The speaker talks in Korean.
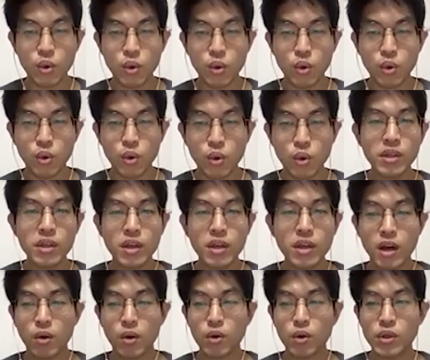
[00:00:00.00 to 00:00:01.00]
본인들이
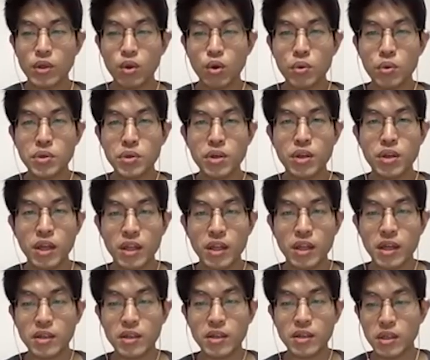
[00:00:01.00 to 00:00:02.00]
갖고 있는 스톡 옵션에
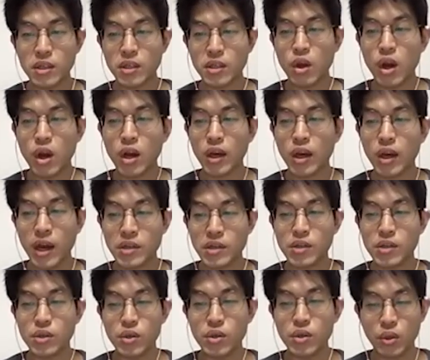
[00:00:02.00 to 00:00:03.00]
대해서 이제 정확하게 아실
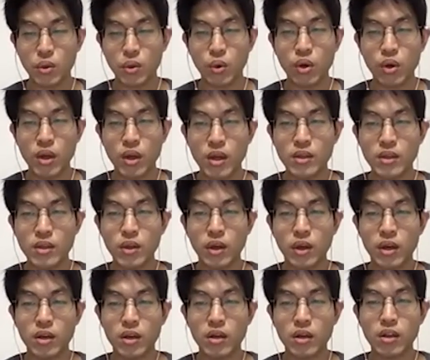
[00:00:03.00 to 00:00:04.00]
수 있도록 저희가
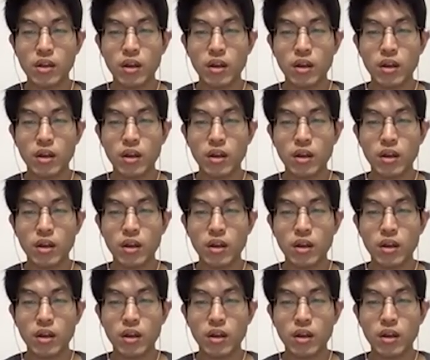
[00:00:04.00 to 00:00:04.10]
그런